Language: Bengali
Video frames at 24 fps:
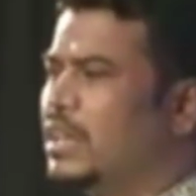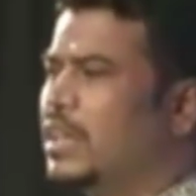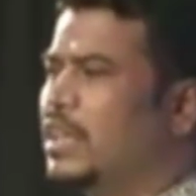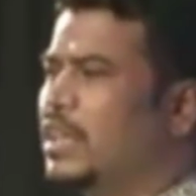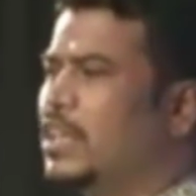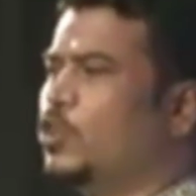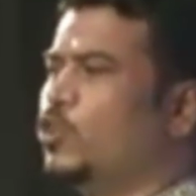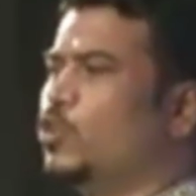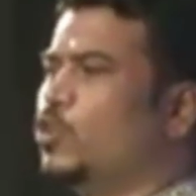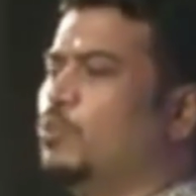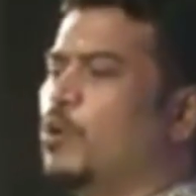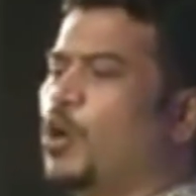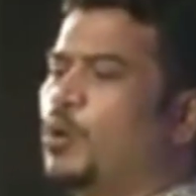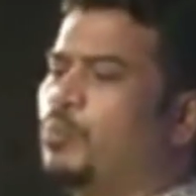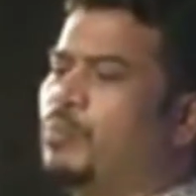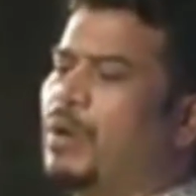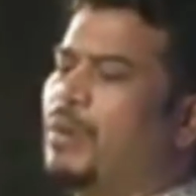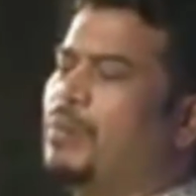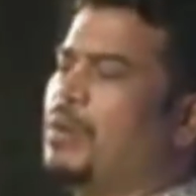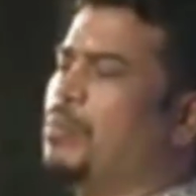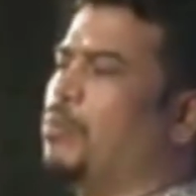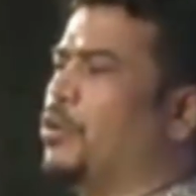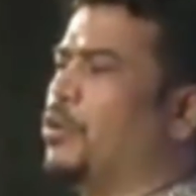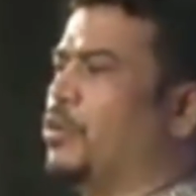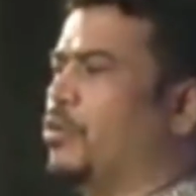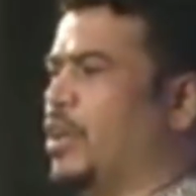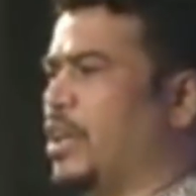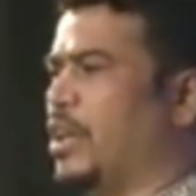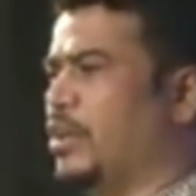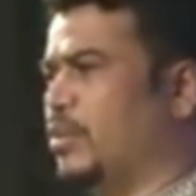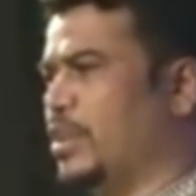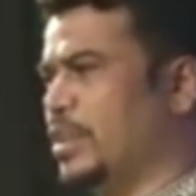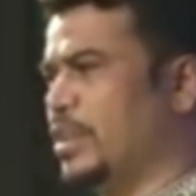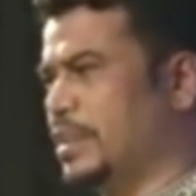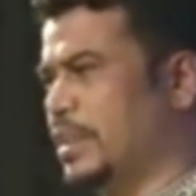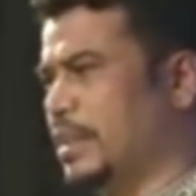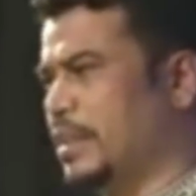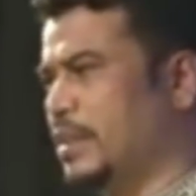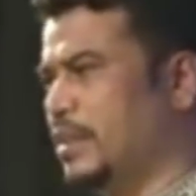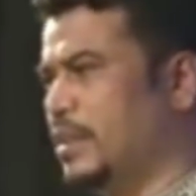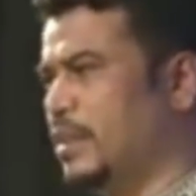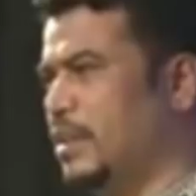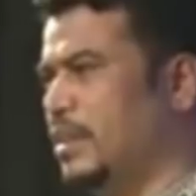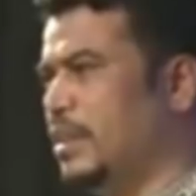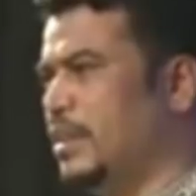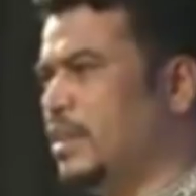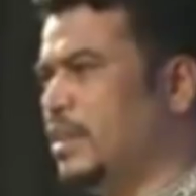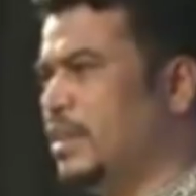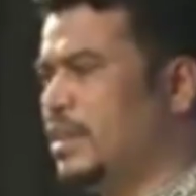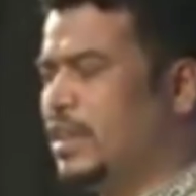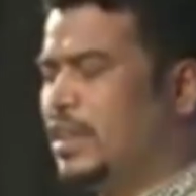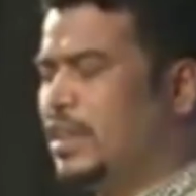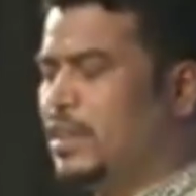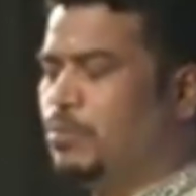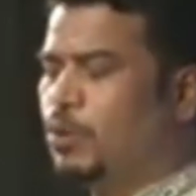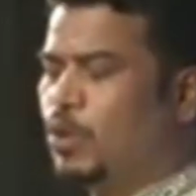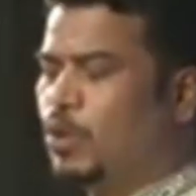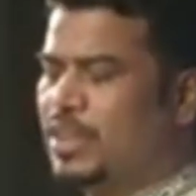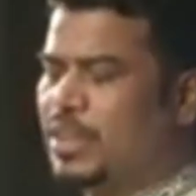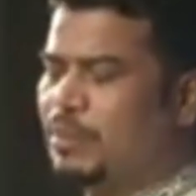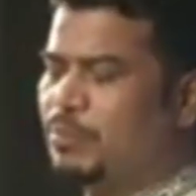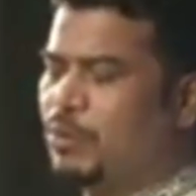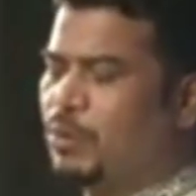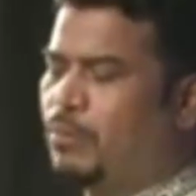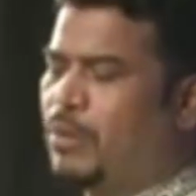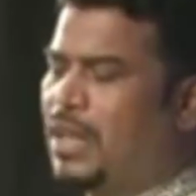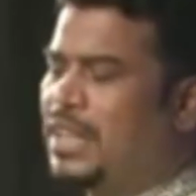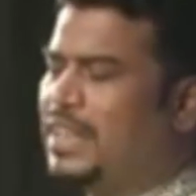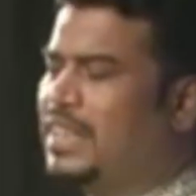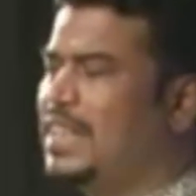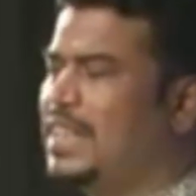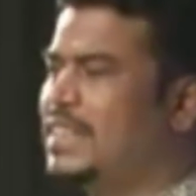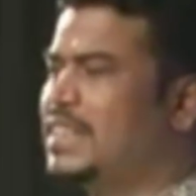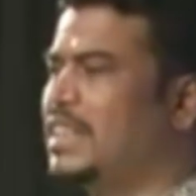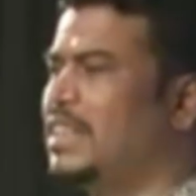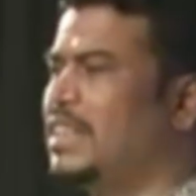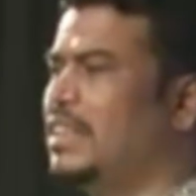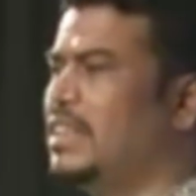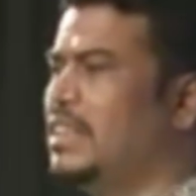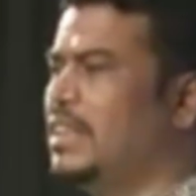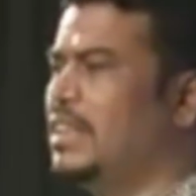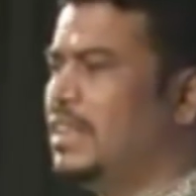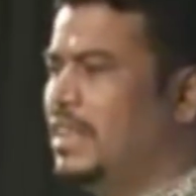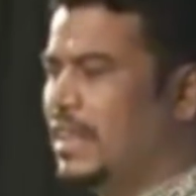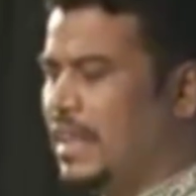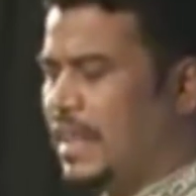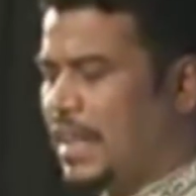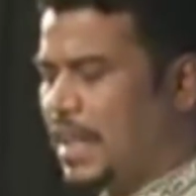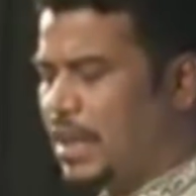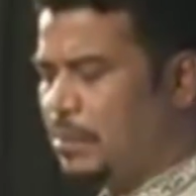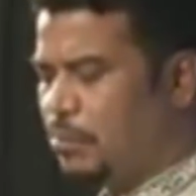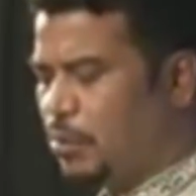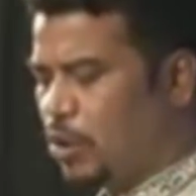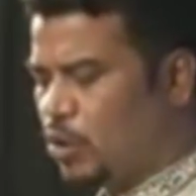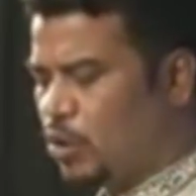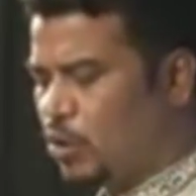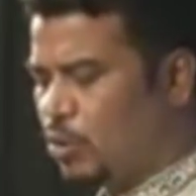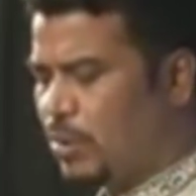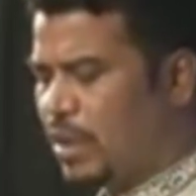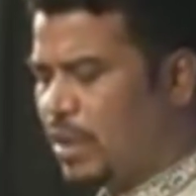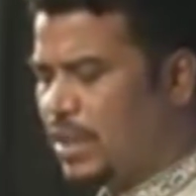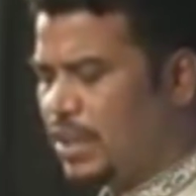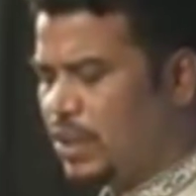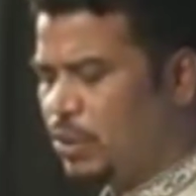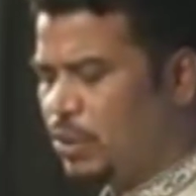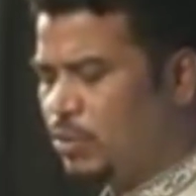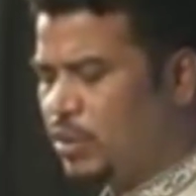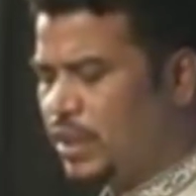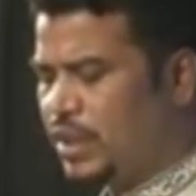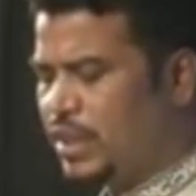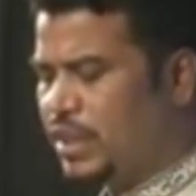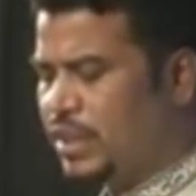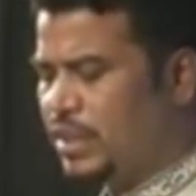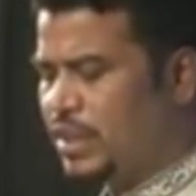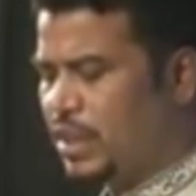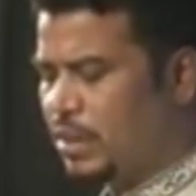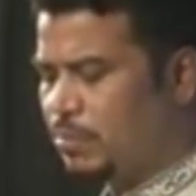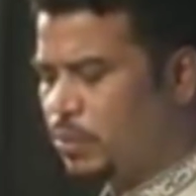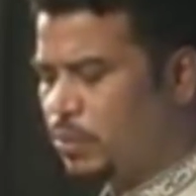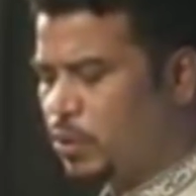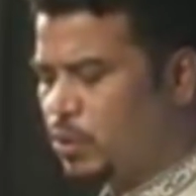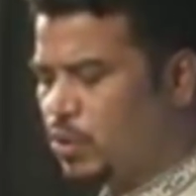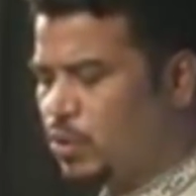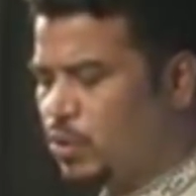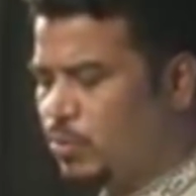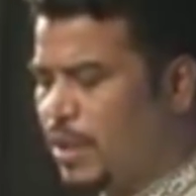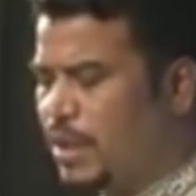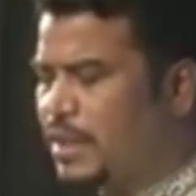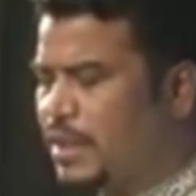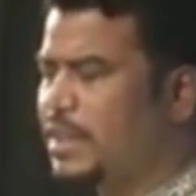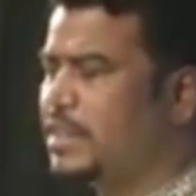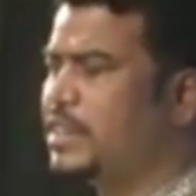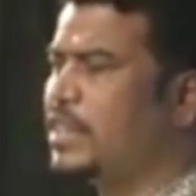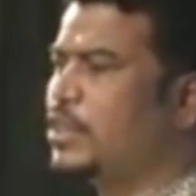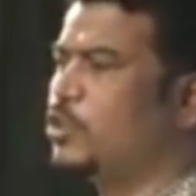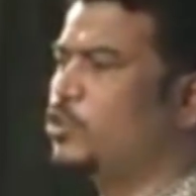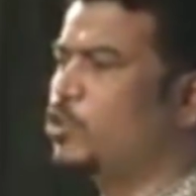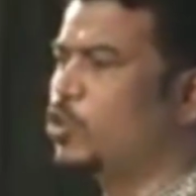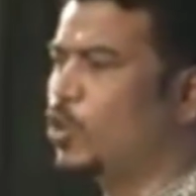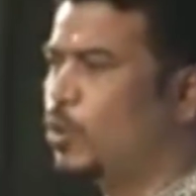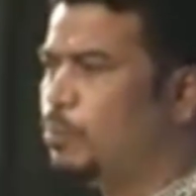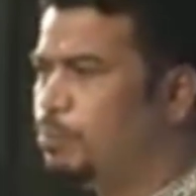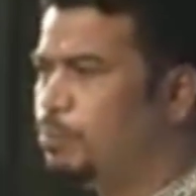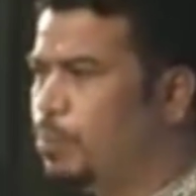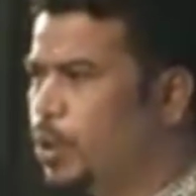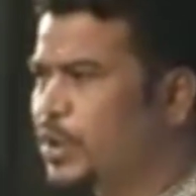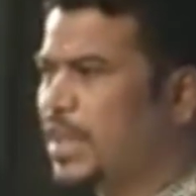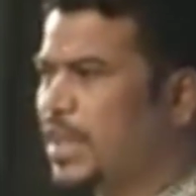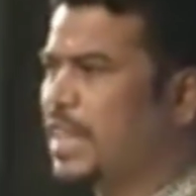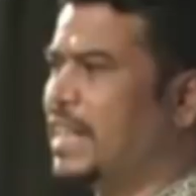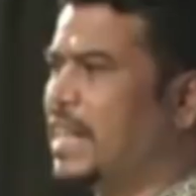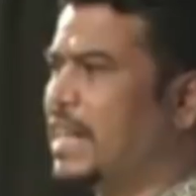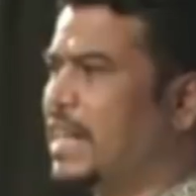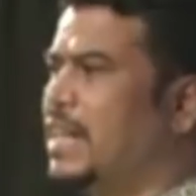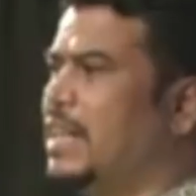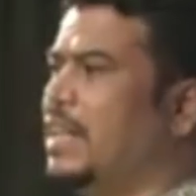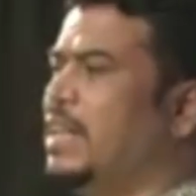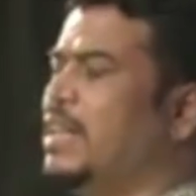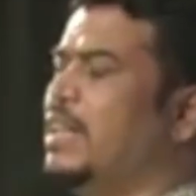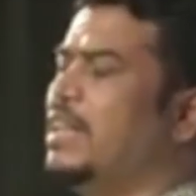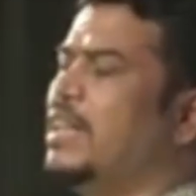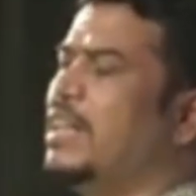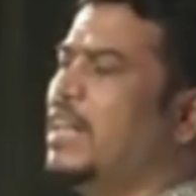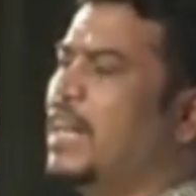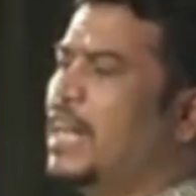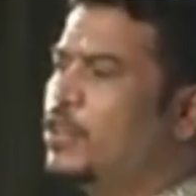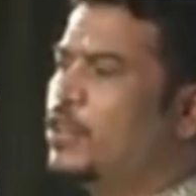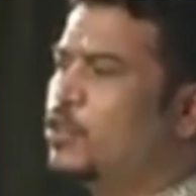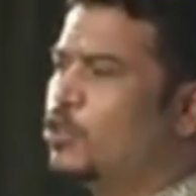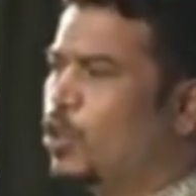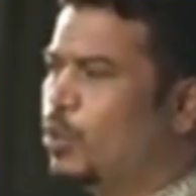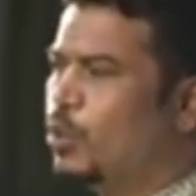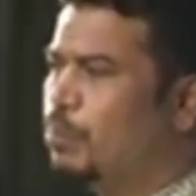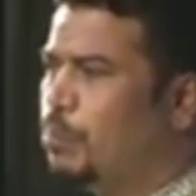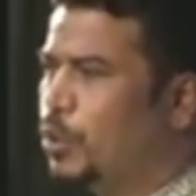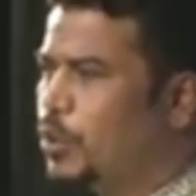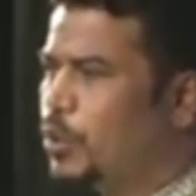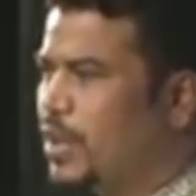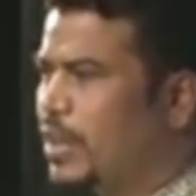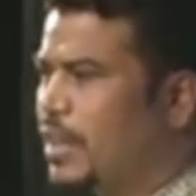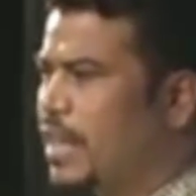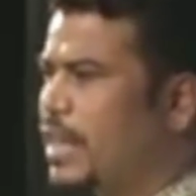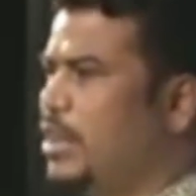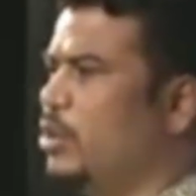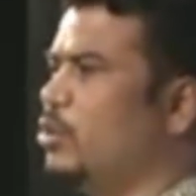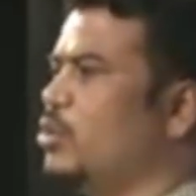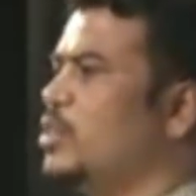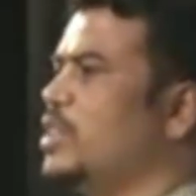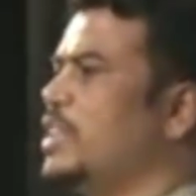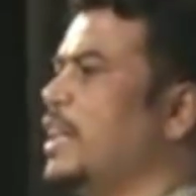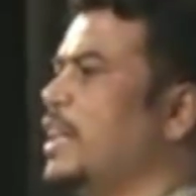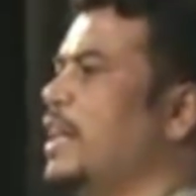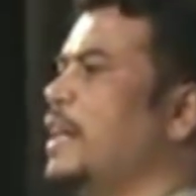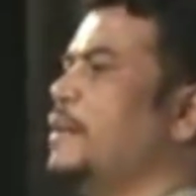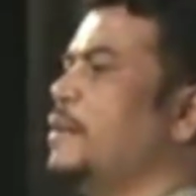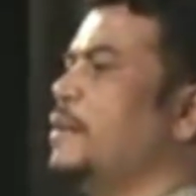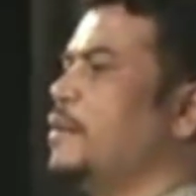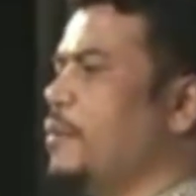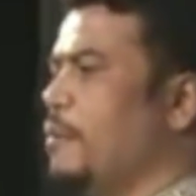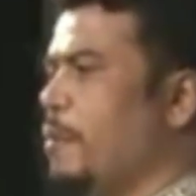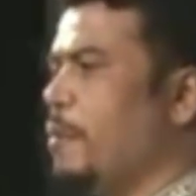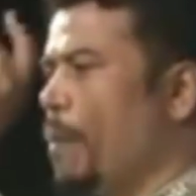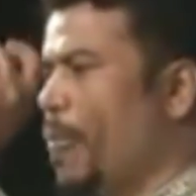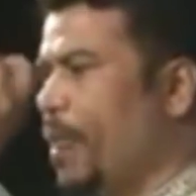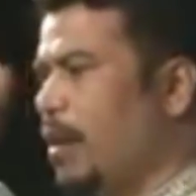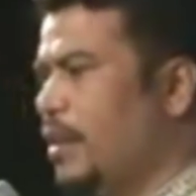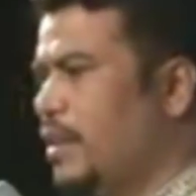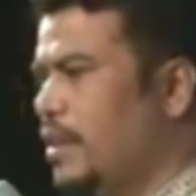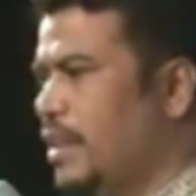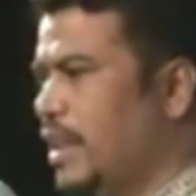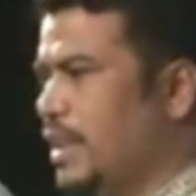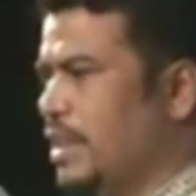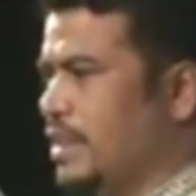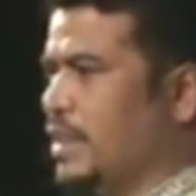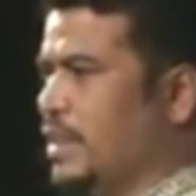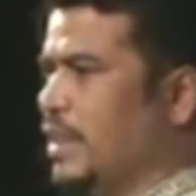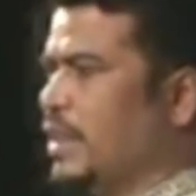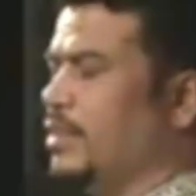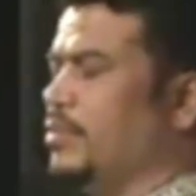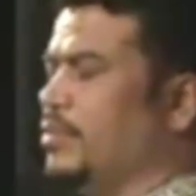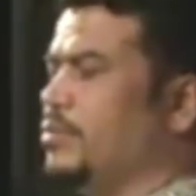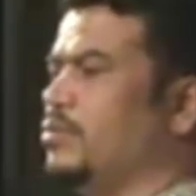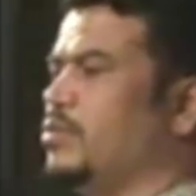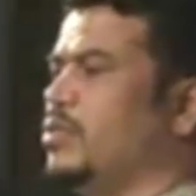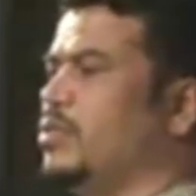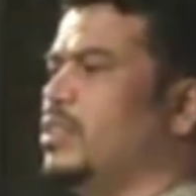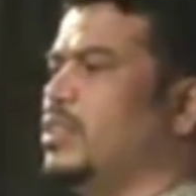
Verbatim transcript: তিনি রূপকভাবে বর্ণনা করেছেন তিনি বইতে প্রমাণ দিয়েছেন এই বর্তমান ইহুদি খ্রিস্টান বস্তুবাদী যে সভ্যতাটা এই সভ্যতাটাই হচ্ছে দাজ্জাল